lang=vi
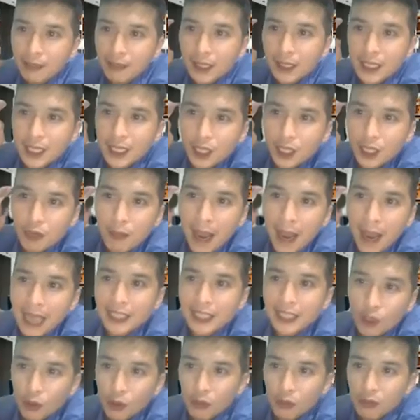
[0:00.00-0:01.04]
đình mà chi tiêu ba
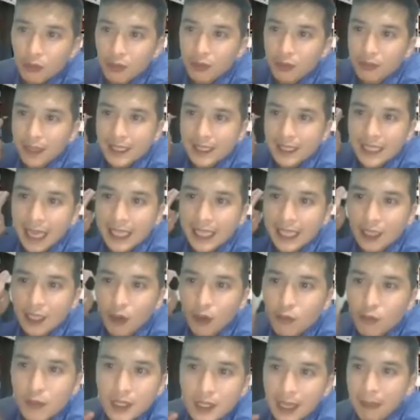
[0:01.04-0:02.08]
triệu mà xài
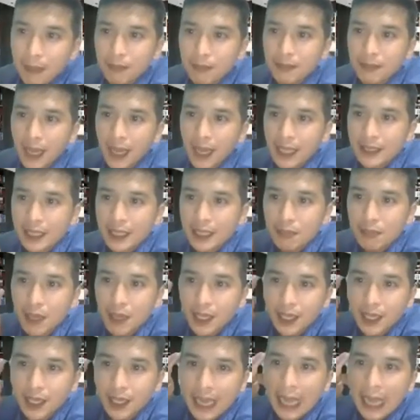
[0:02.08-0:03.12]
sáu mươi năm, anh chị
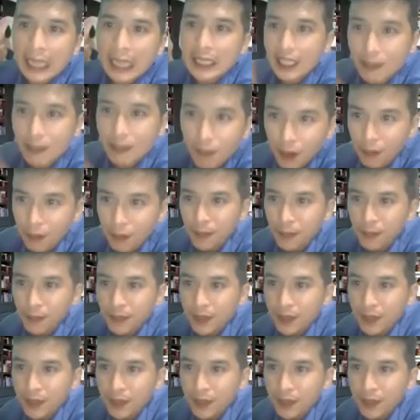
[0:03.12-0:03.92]
mất hết hai tỷ mốt,